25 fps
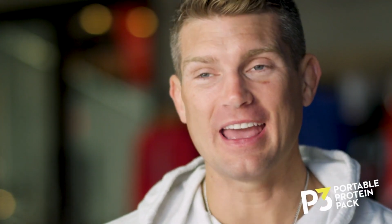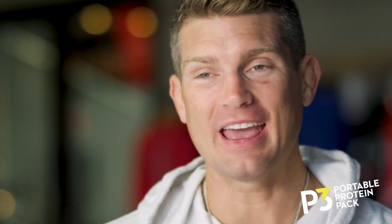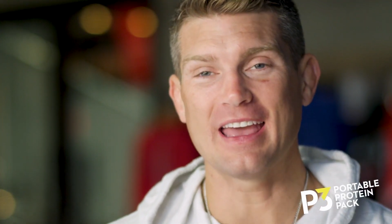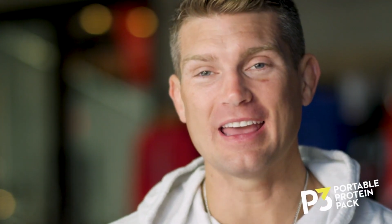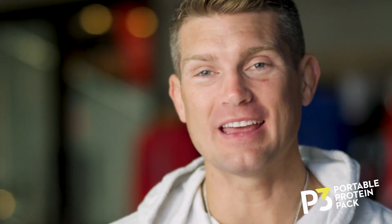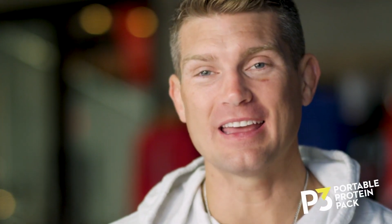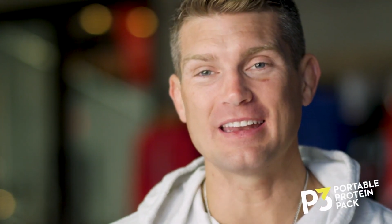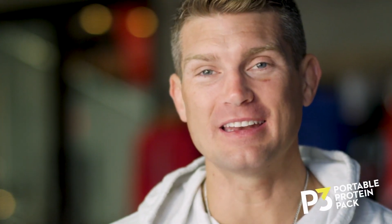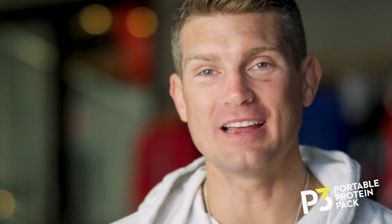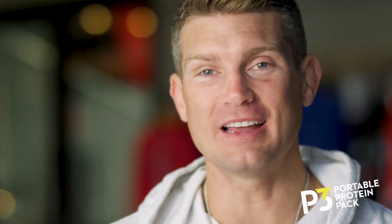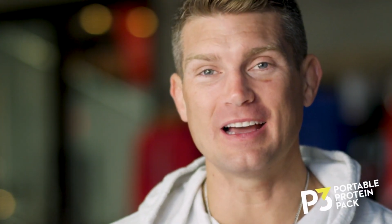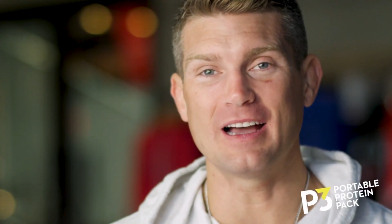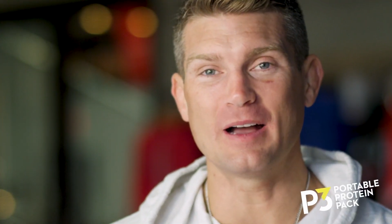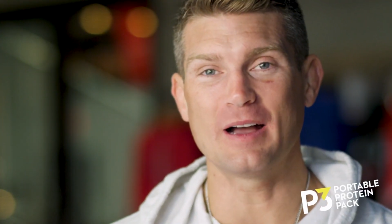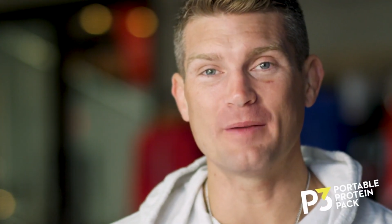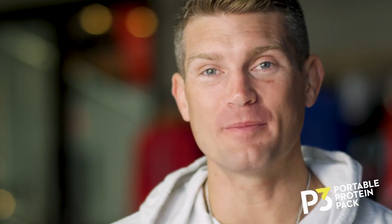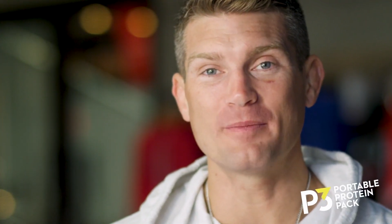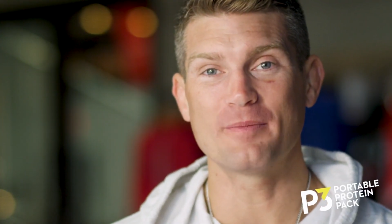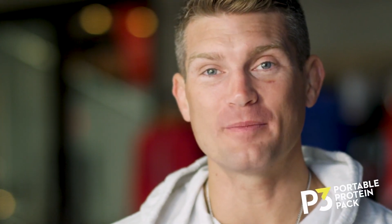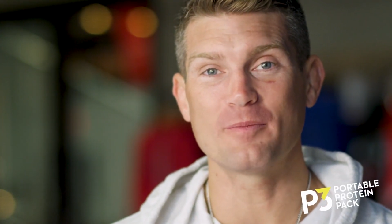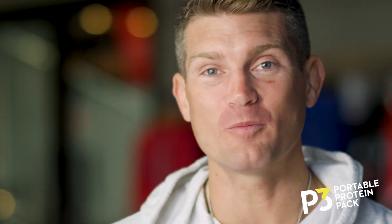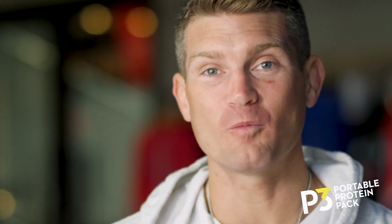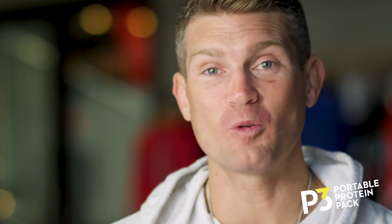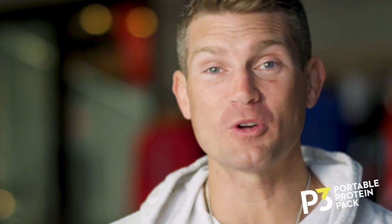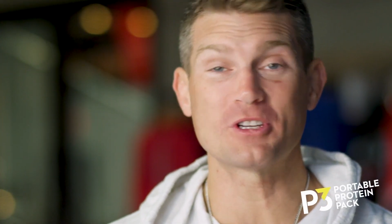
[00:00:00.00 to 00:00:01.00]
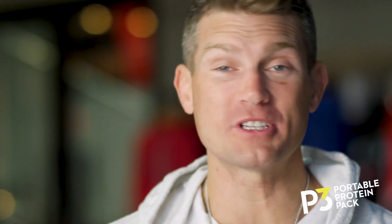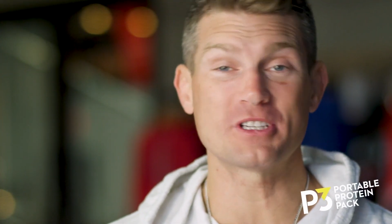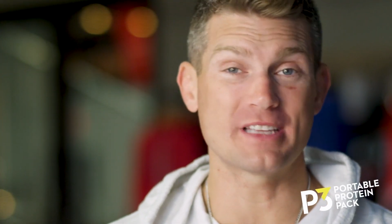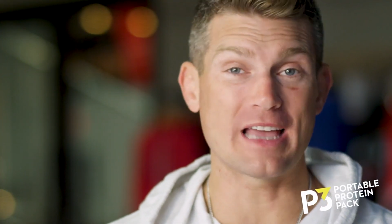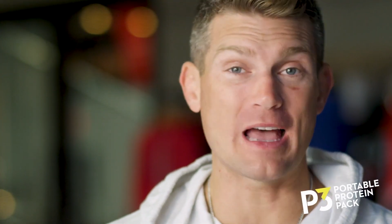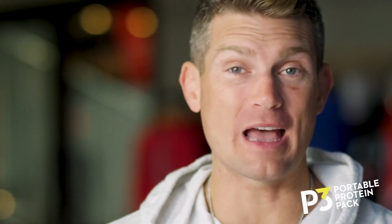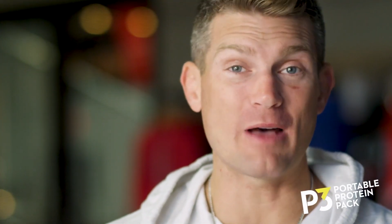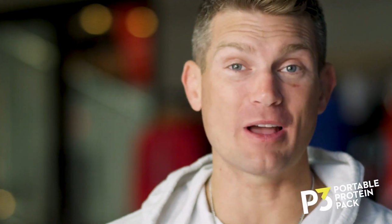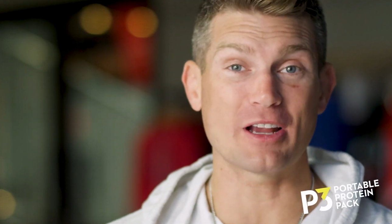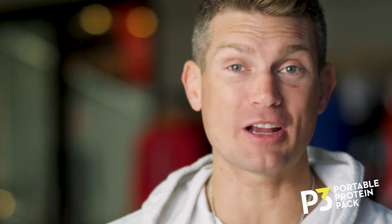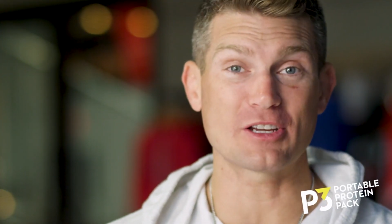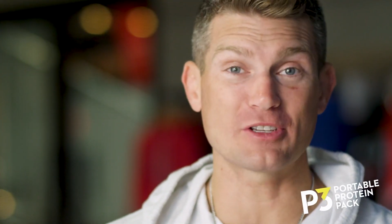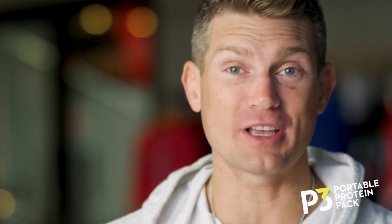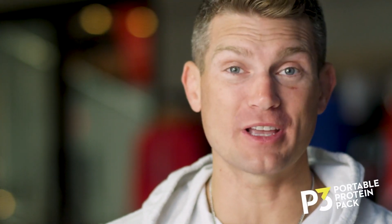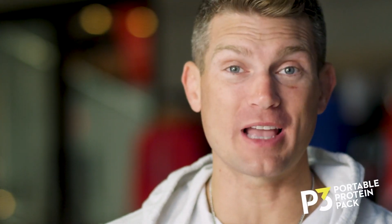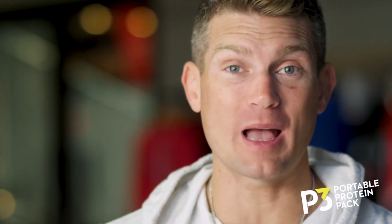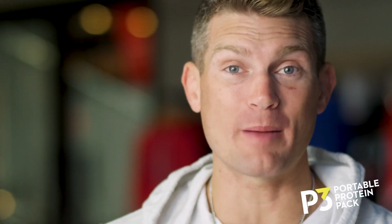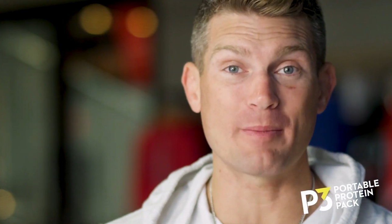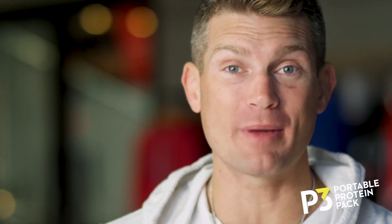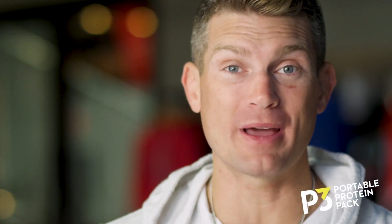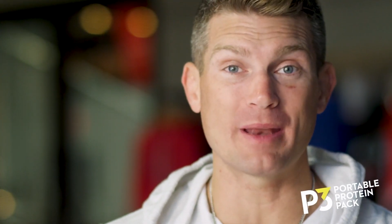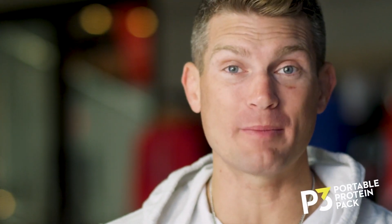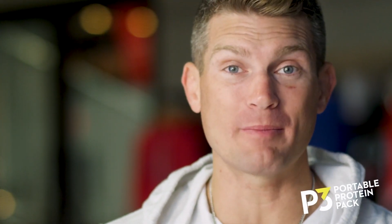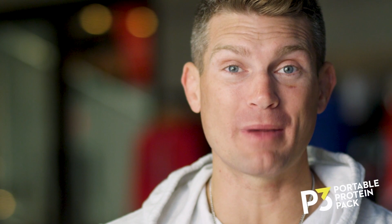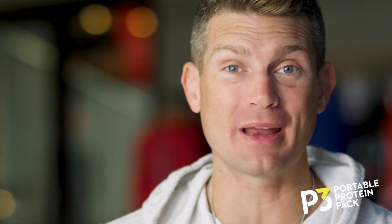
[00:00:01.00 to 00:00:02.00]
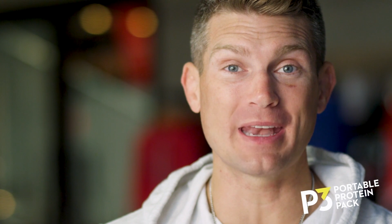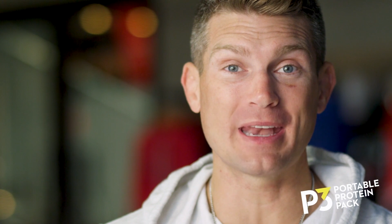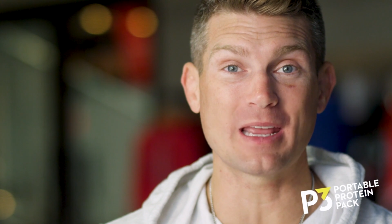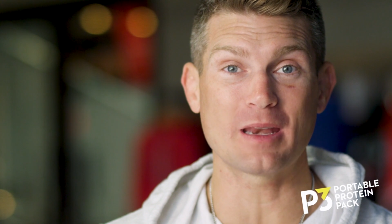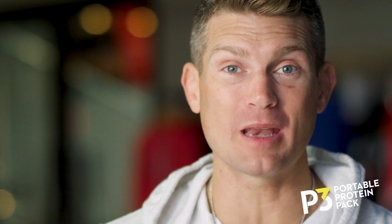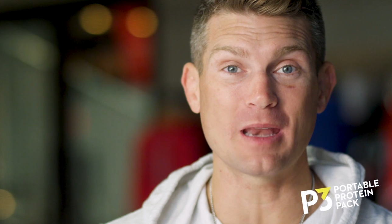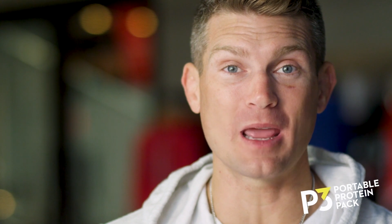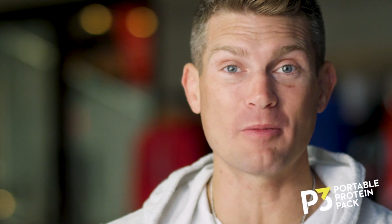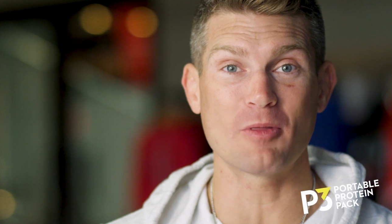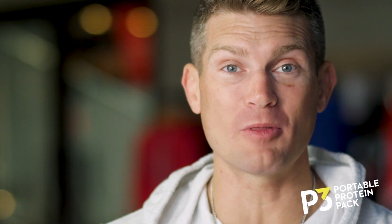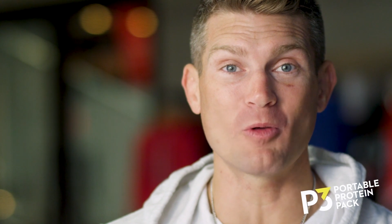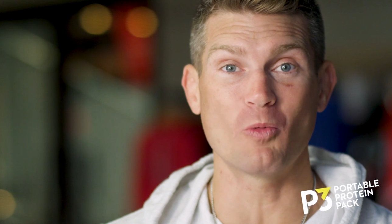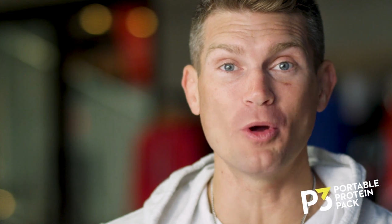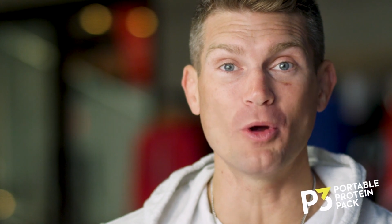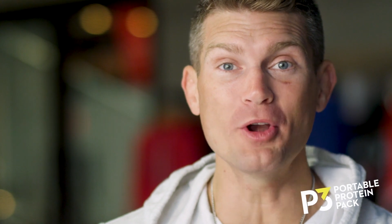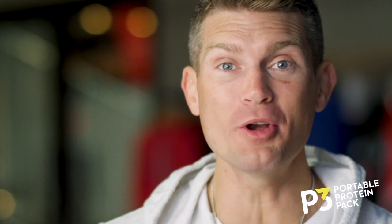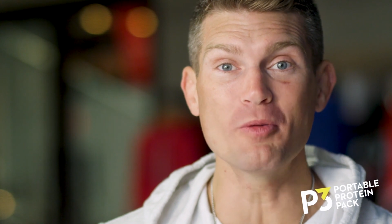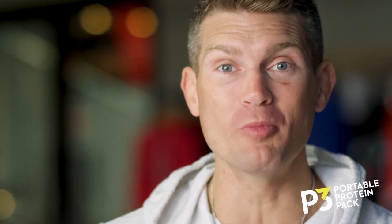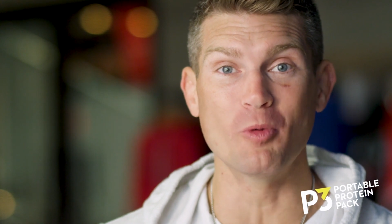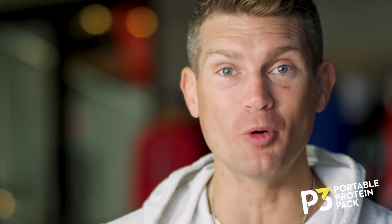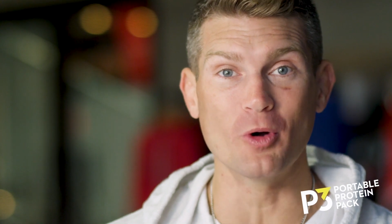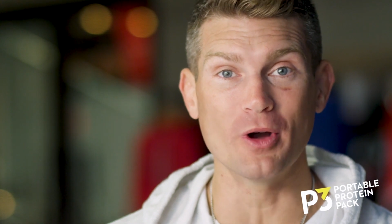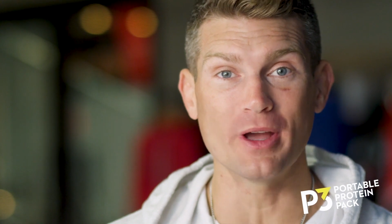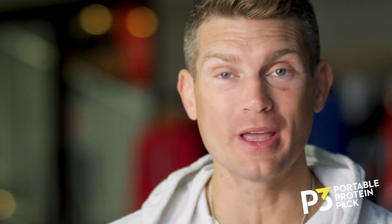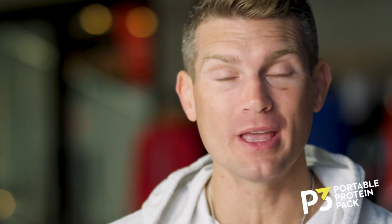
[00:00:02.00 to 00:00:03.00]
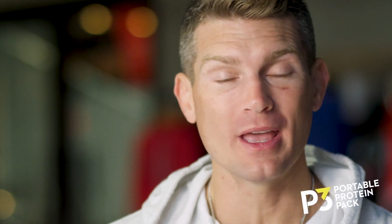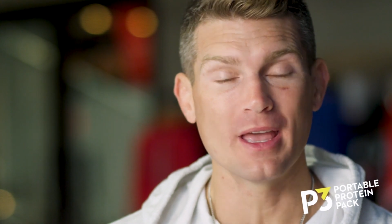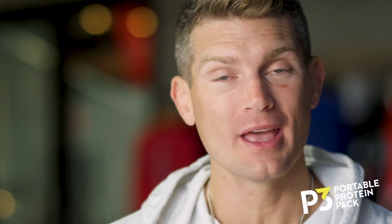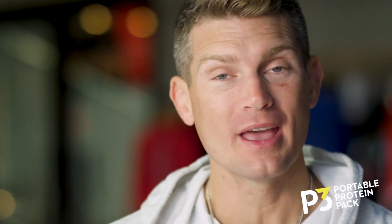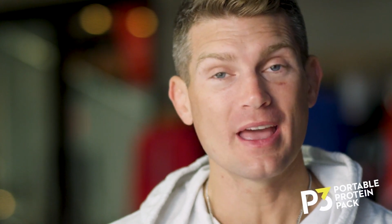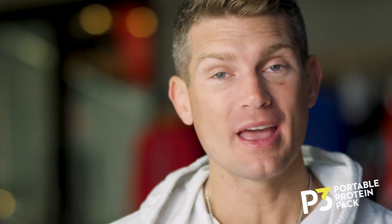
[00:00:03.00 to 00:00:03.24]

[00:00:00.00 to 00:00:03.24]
И, uh, кстати, именно там я получил свой никнейм Вандербой.